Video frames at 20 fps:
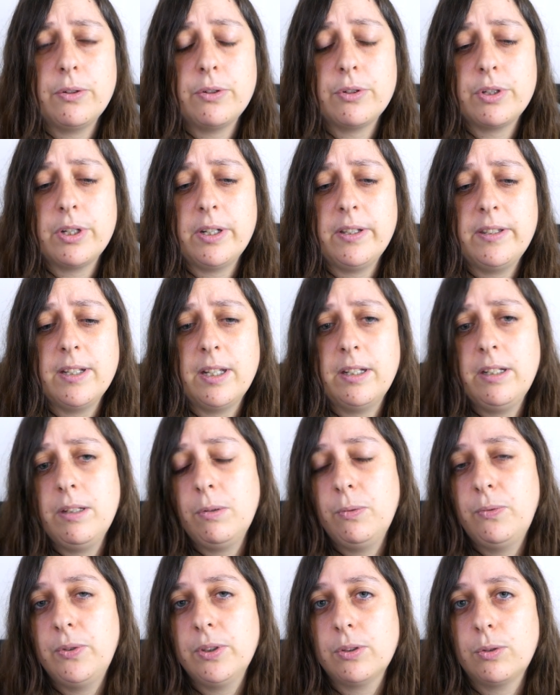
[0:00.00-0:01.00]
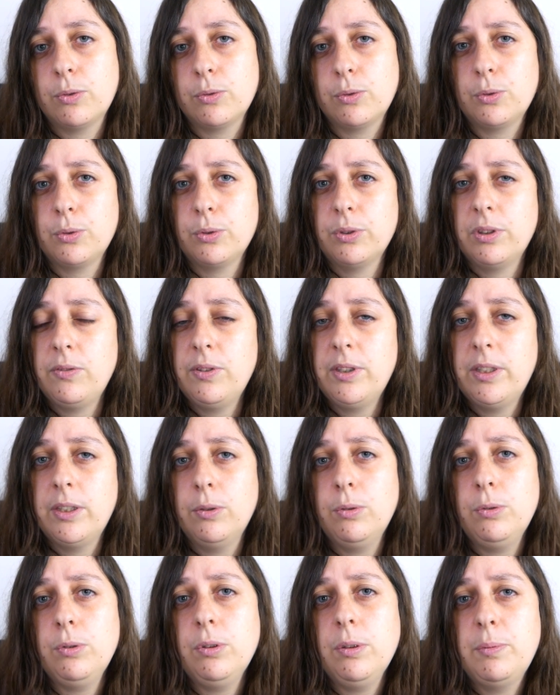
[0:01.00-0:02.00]
j'alternais en fait entre des
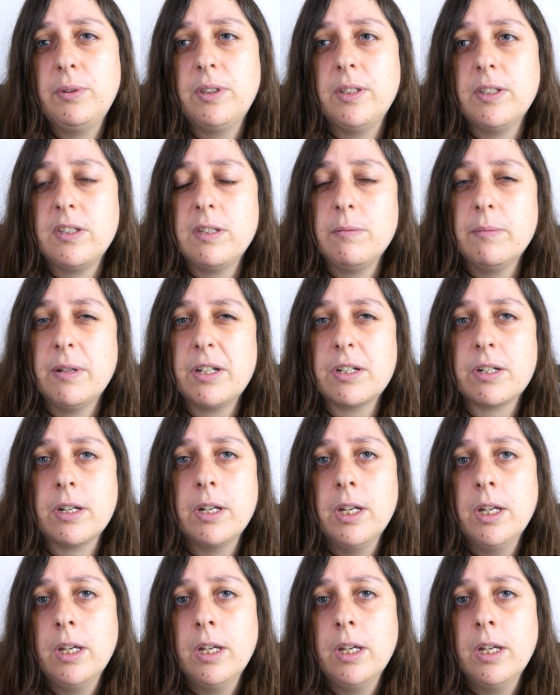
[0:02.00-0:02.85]
vidéos et puis des images.